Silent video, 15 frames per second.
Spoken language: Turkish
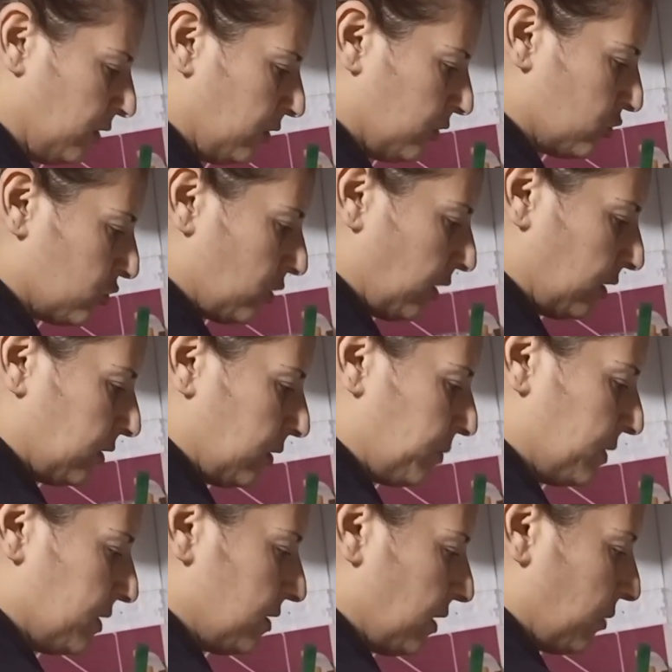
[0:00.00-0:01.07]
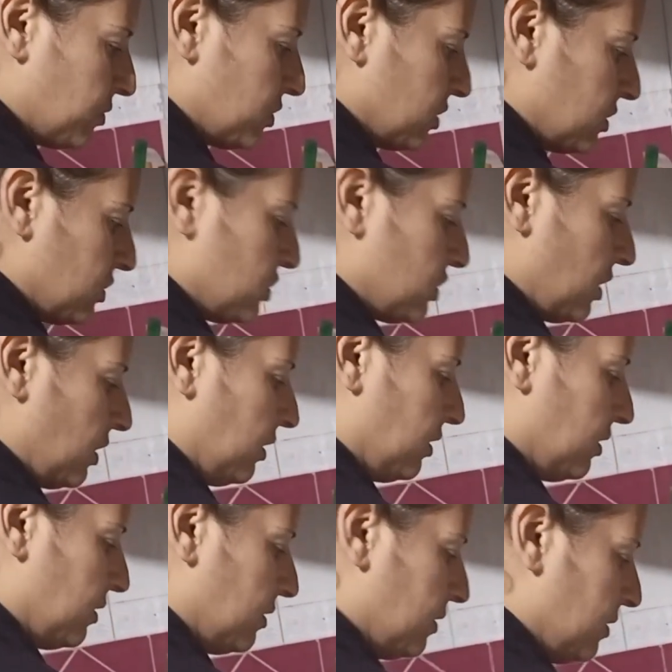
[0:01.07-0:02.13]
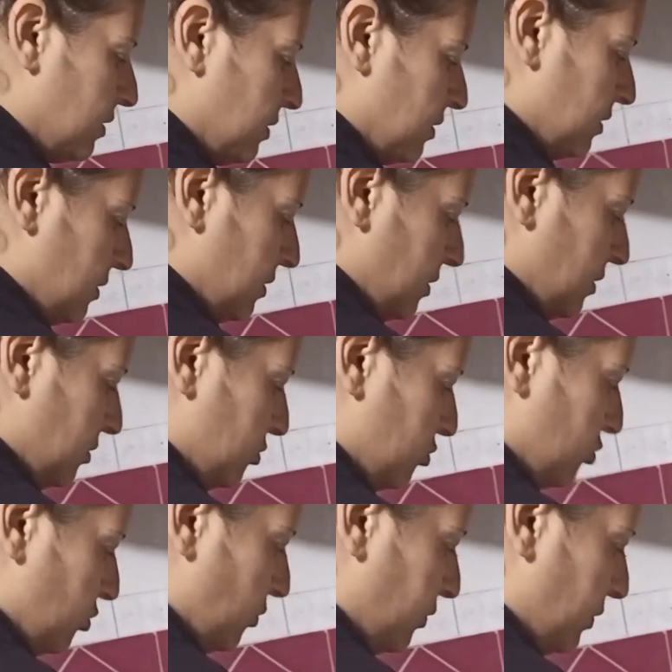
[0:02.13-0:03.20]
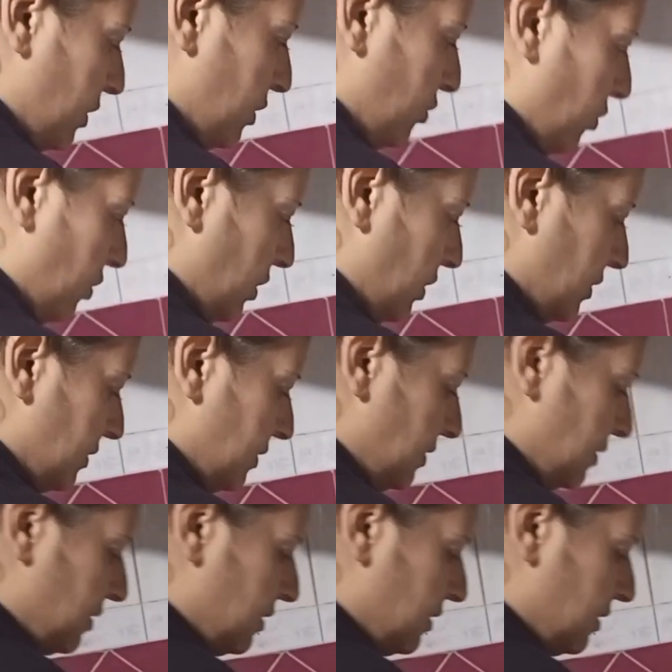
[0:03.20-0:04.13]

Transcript: Şu anda pizzam çıkacak. Sofrayı koyarız.